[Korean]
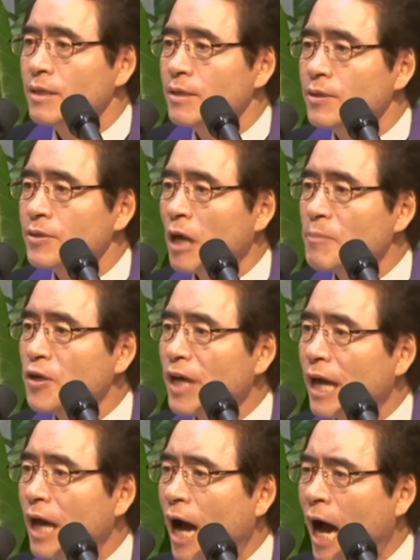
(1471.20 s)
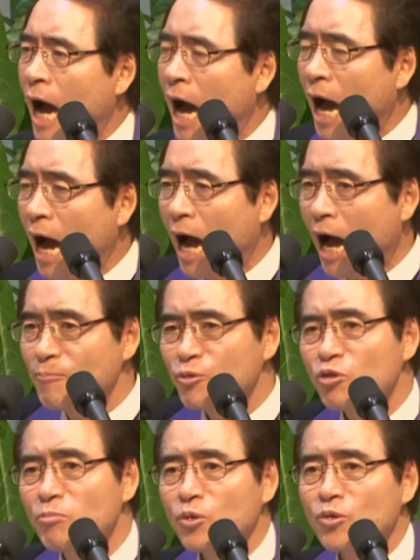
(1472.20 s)
새벽에
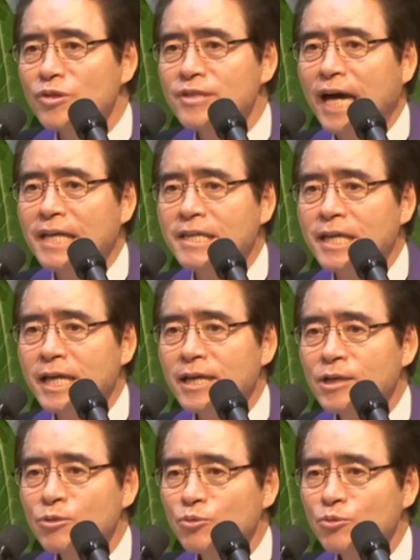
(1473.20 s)
아무도 모르는 사이에